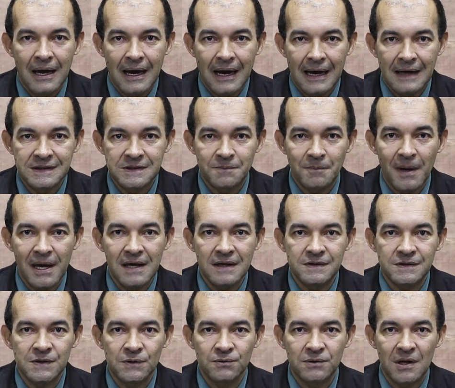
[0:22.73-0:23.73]
as
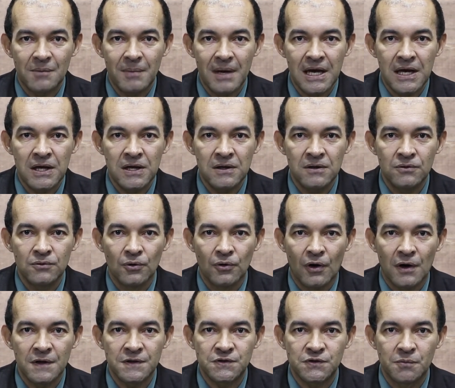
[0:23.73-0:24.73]
bênçãos também do
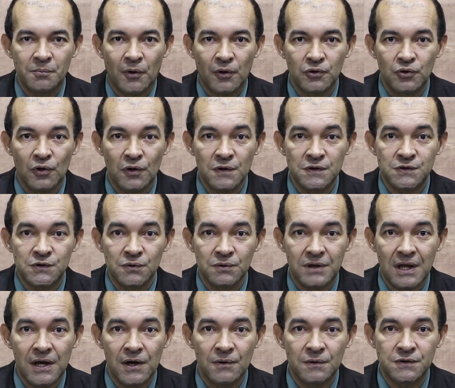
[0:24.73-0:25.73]
nosso bondoso
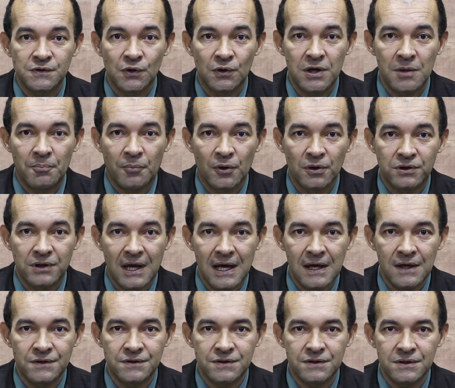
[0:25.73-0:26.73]
Deus
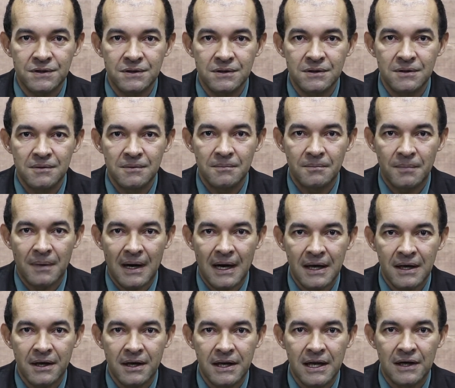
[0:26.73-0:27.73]
Onipotente,
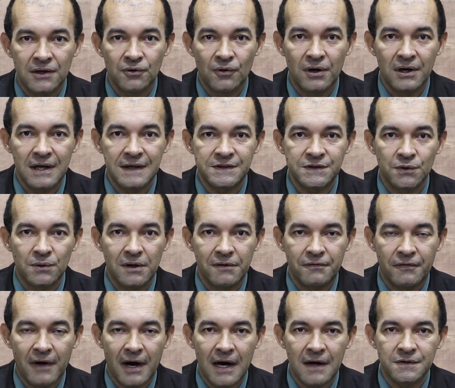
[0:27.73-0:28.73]
Pai Criador desse
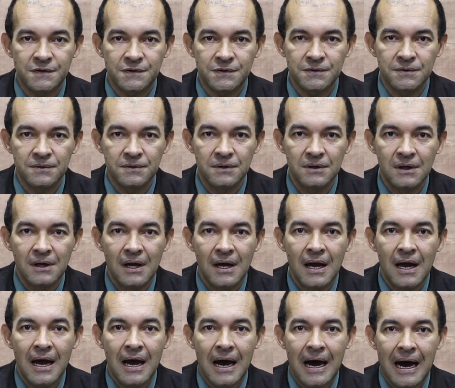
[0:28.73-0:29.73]
universo,
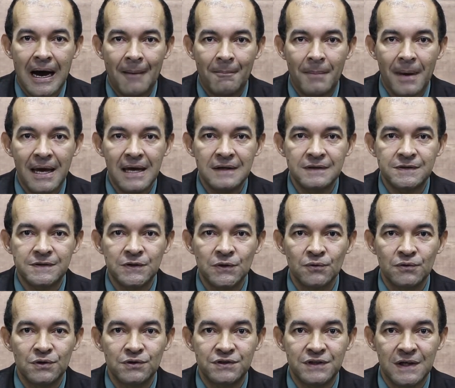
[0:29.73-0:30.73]
a bênção
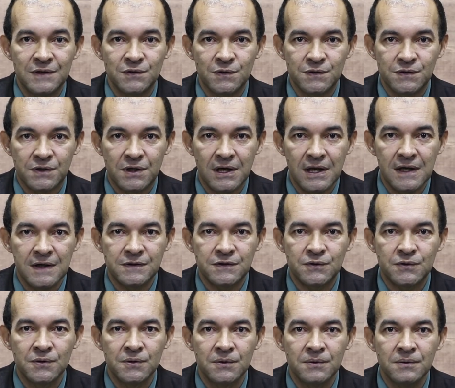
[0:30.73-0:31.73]
de Jesus
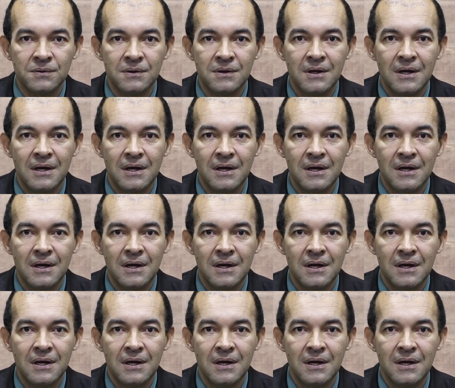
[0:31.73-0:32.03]
Cristo,